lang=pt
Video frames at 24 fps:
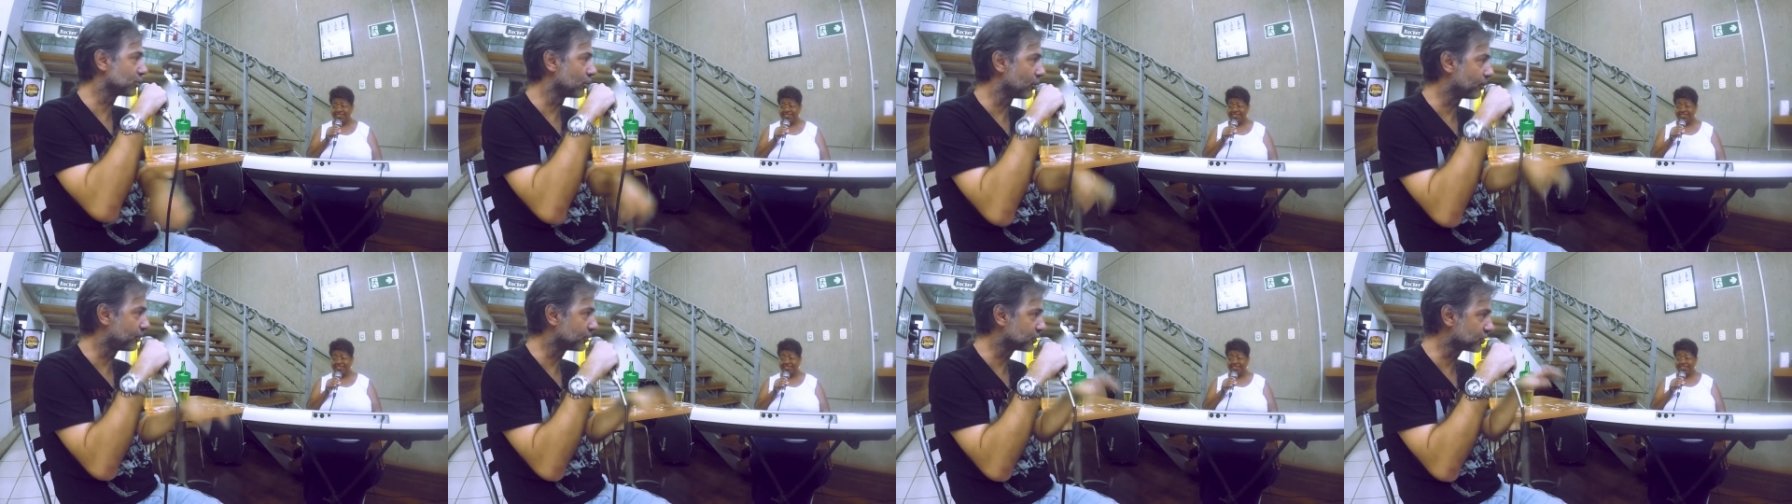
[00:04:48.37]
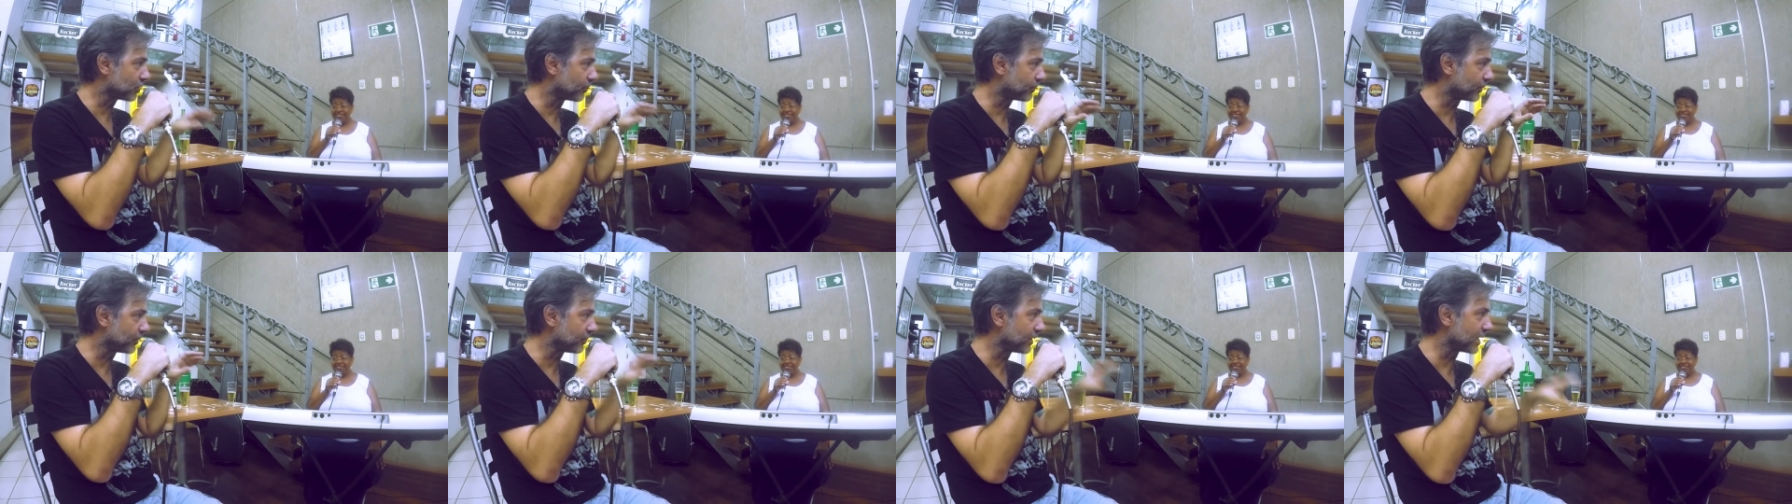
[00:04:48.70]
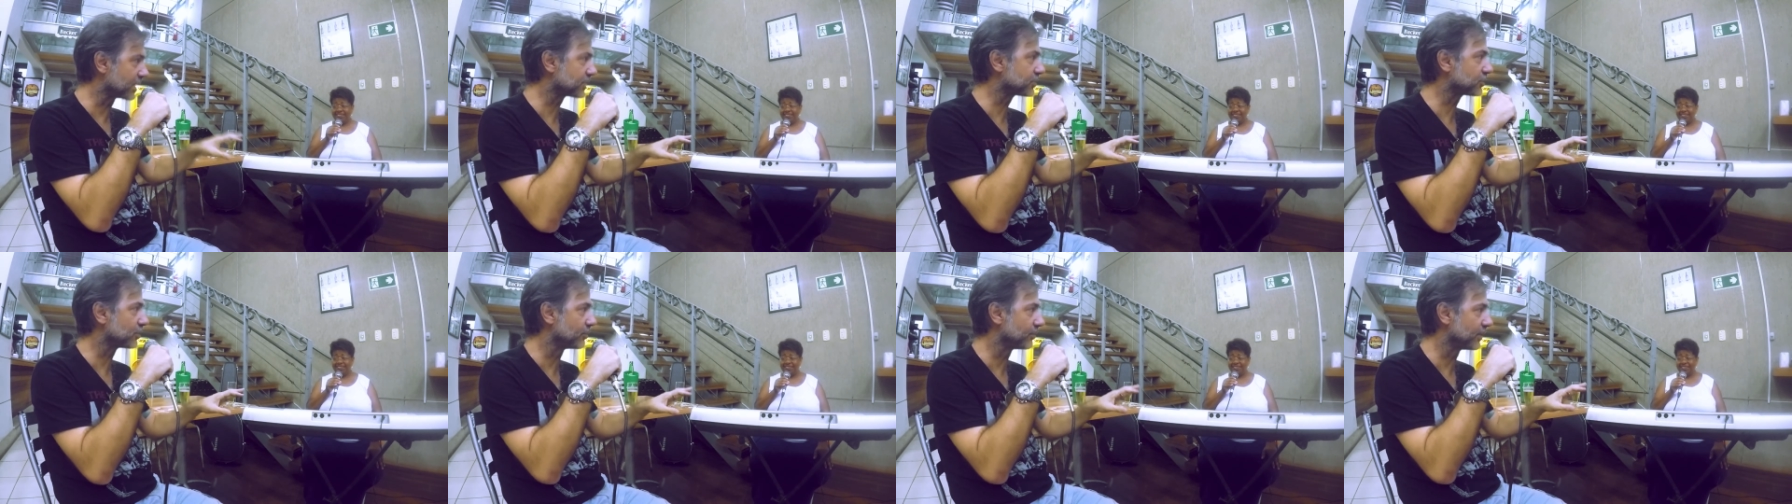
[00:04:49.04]
o seu
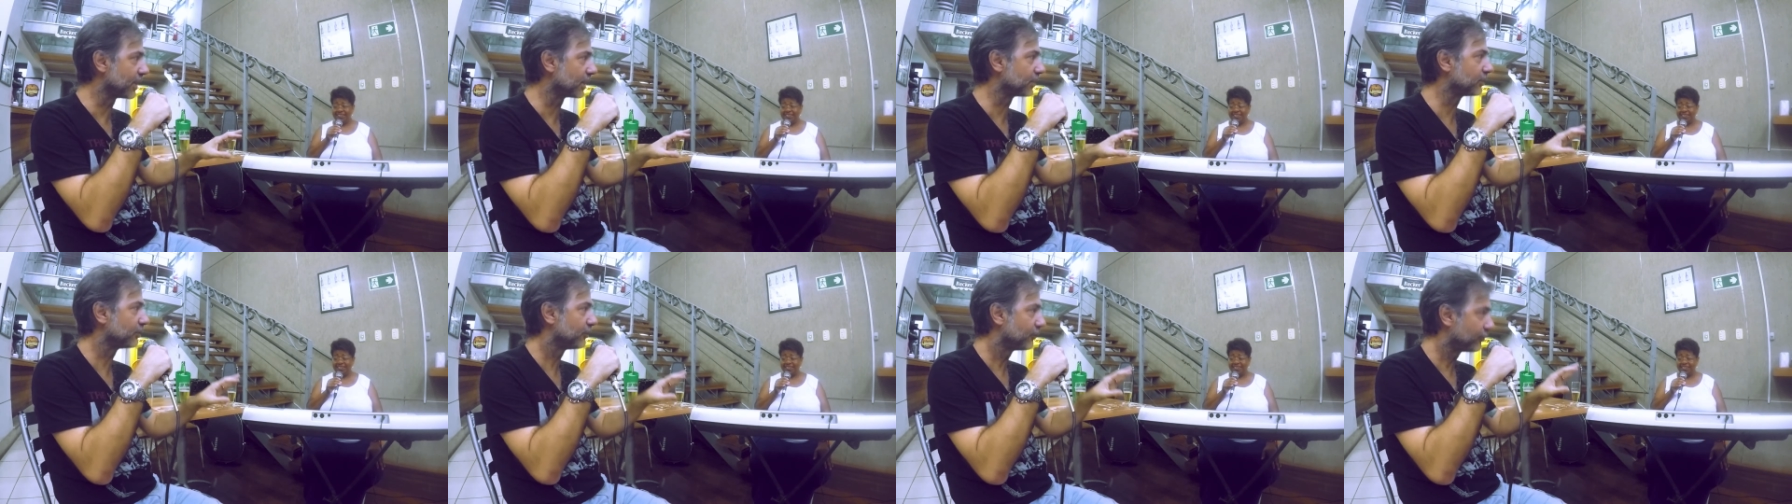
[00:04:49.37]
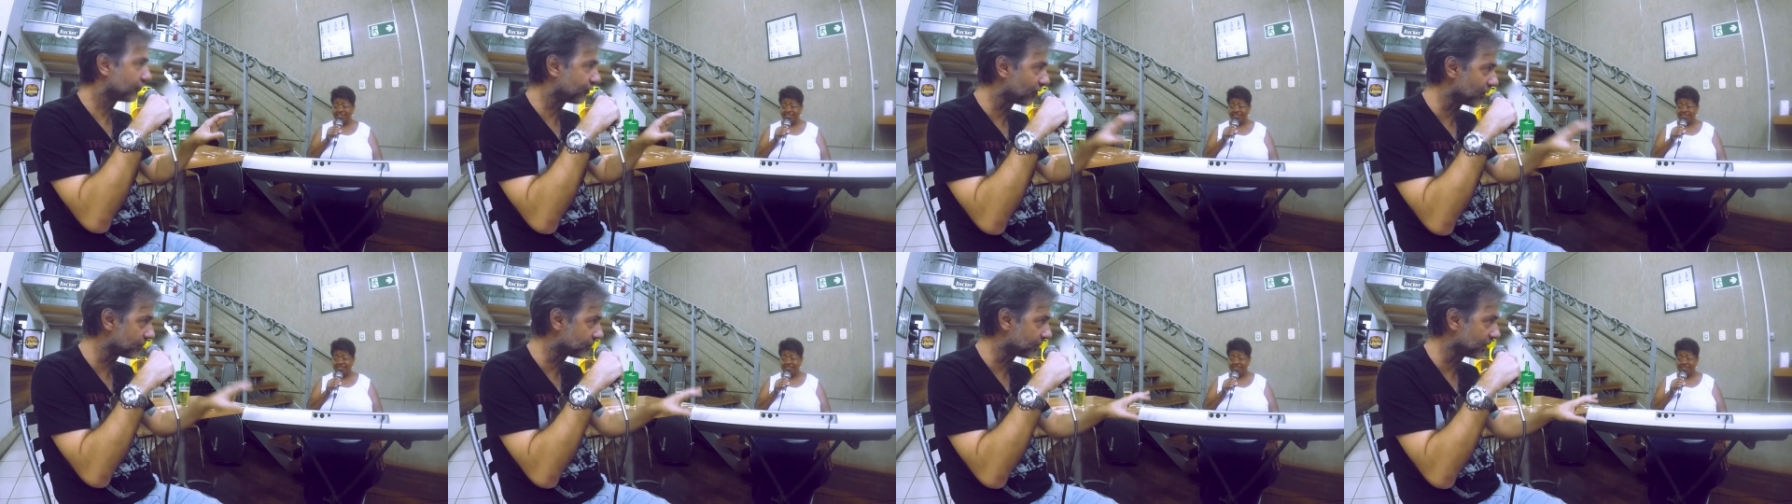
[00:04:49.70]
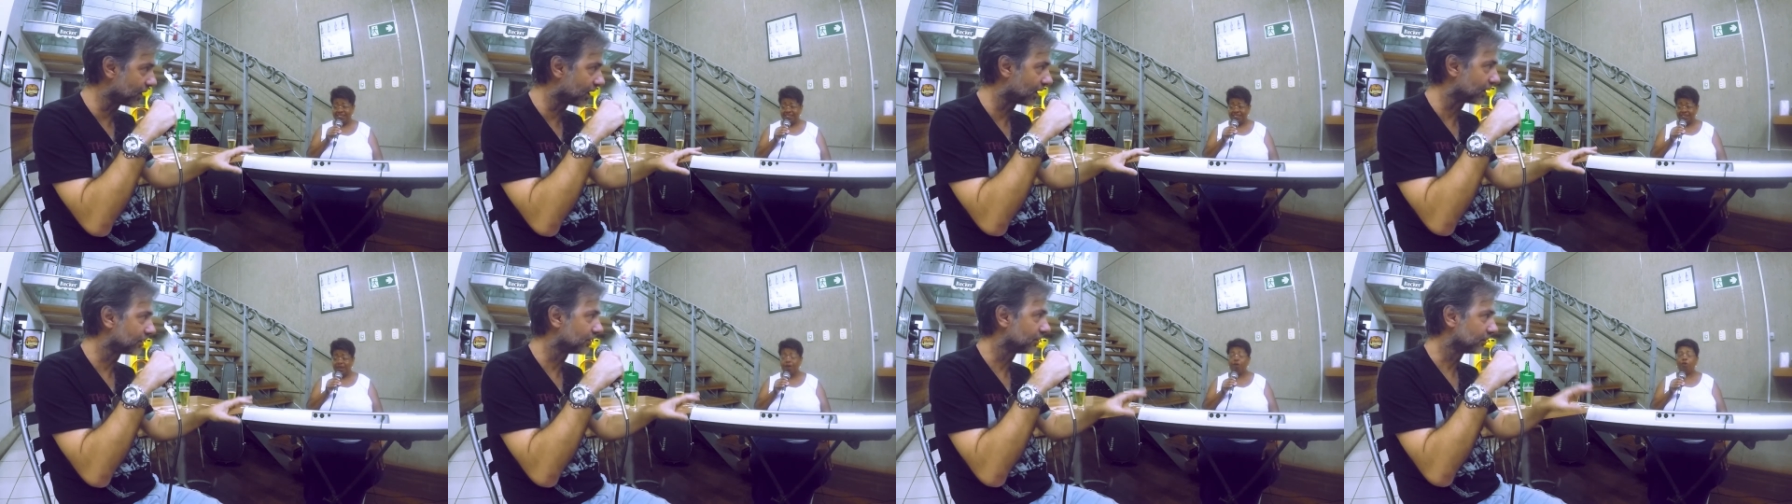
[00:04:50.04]
primeiro instrumento foi
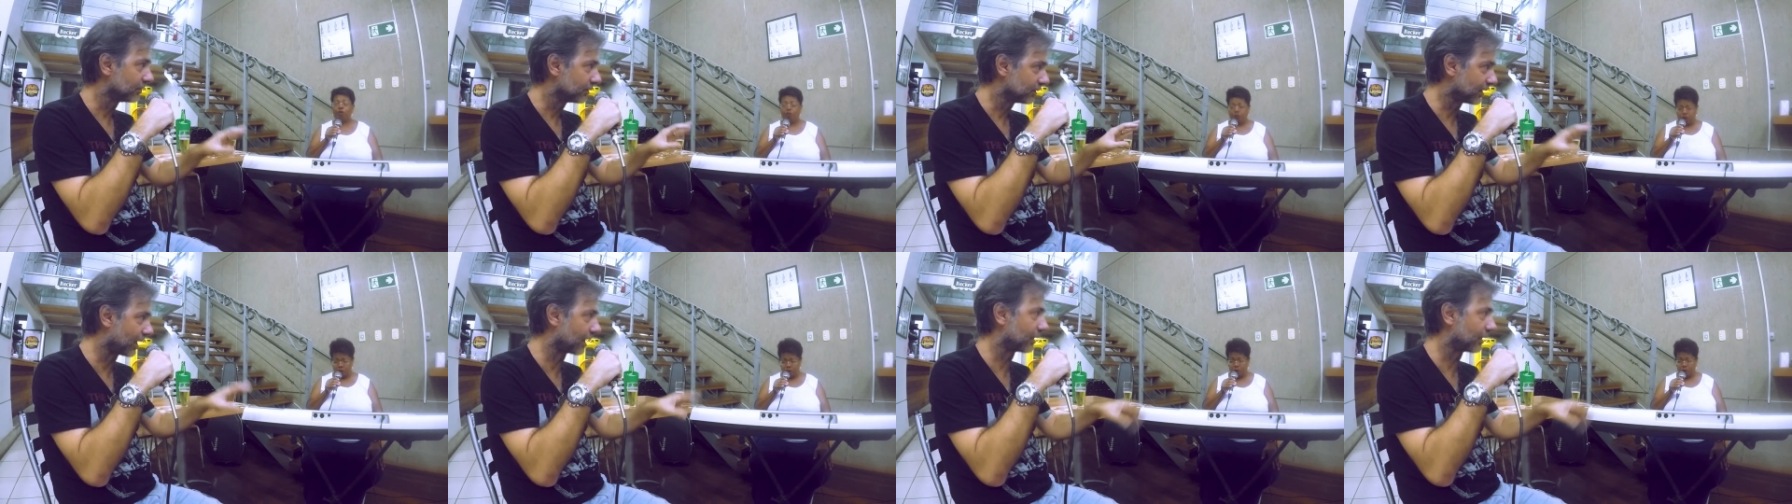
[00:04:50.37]
piano? Tá? Foi